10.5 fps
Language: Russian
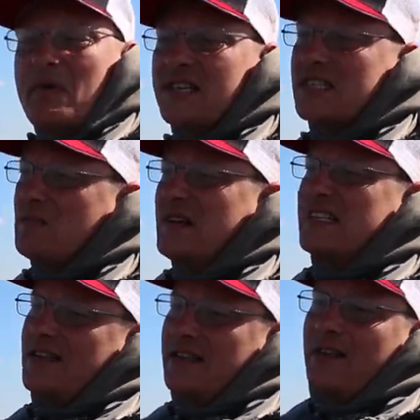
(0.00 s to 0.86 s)

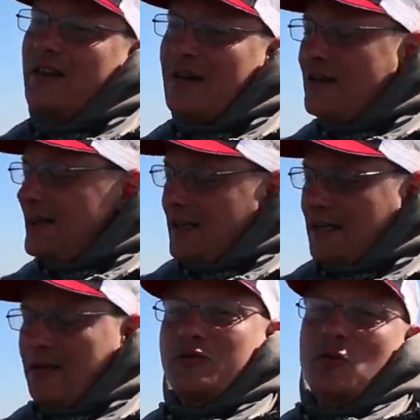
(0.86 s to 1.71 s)
бессмысленно. И
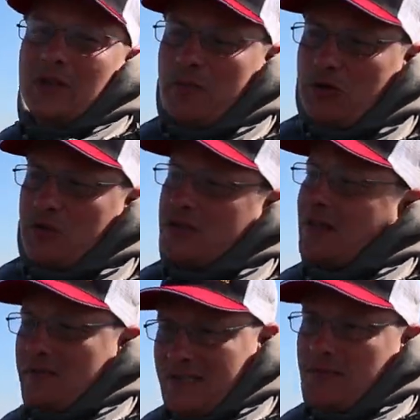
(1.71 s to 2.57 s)
так все отобьется,
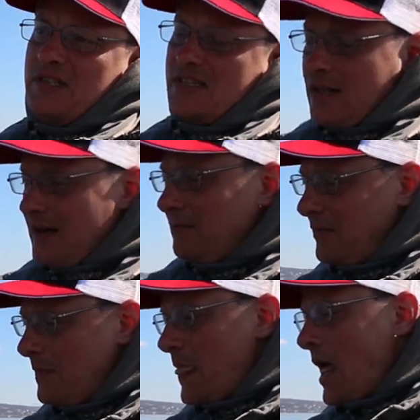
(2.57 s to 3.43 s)
там, 70 грамм.
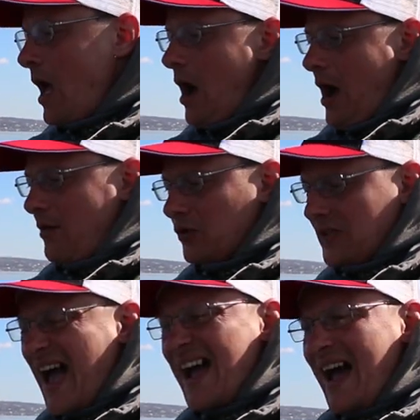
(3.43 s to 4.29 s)
А
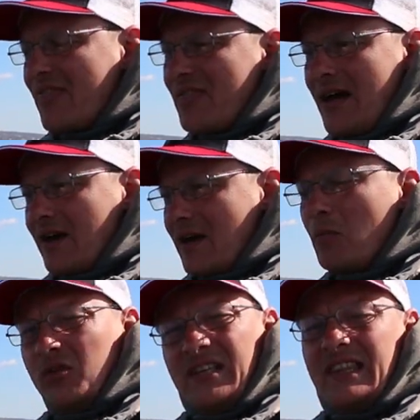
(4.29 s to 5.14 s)
вот как она
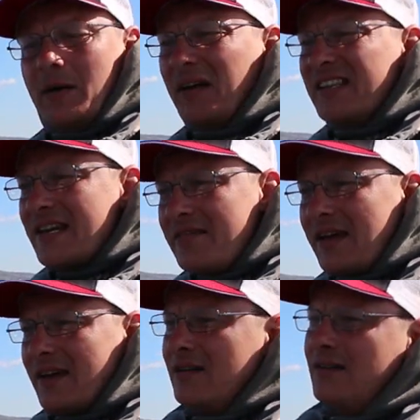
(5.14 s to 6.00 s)
работает на
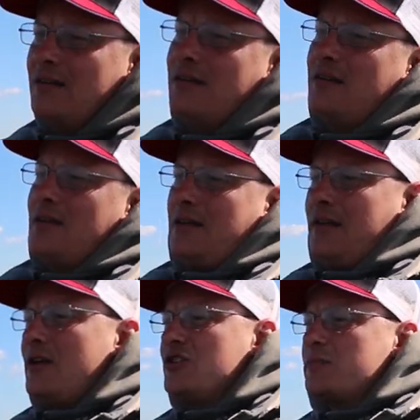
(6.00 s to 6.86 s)
подрыве,
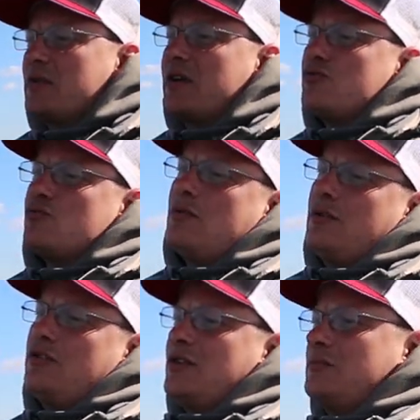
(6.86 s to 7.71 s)
я сейчас покажу.
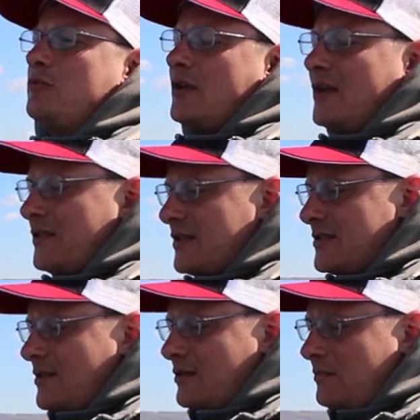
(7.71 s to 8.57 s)
Сейчас будет
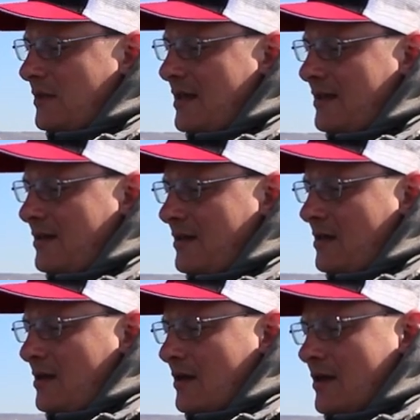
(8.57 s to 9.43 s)
контакт с одном.
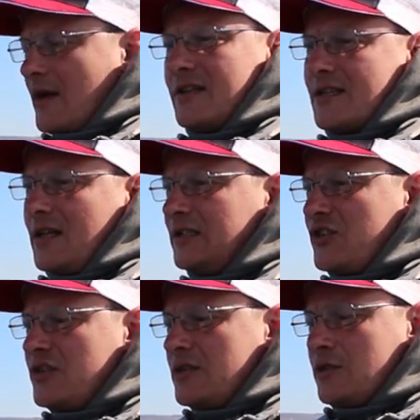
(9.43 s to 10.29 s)
Как я сказал,
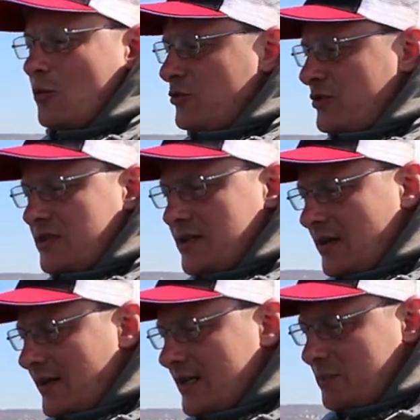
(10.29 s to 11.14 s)
течение здесь очень
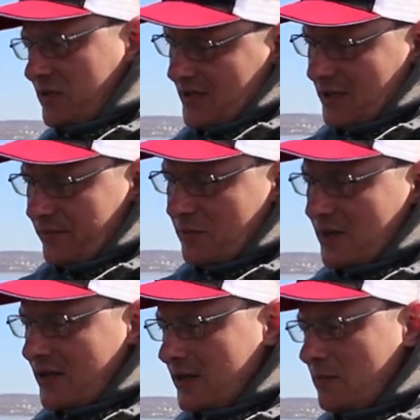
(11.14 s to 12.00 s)
сильное. Специально
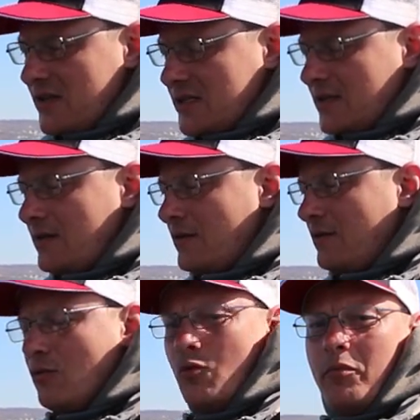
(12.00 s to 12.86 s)
выбирали это место.
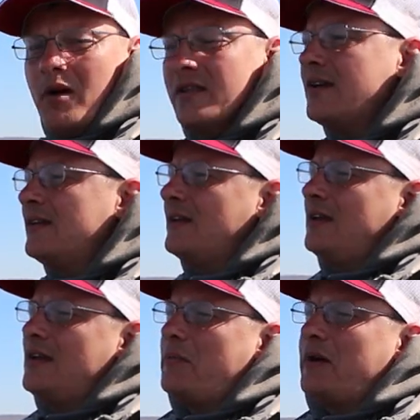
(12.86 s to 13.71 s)
Упала
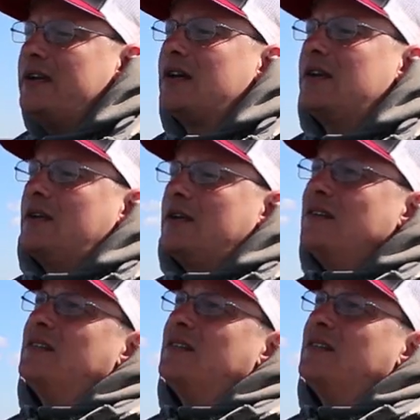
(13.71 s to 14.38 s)
и поехали.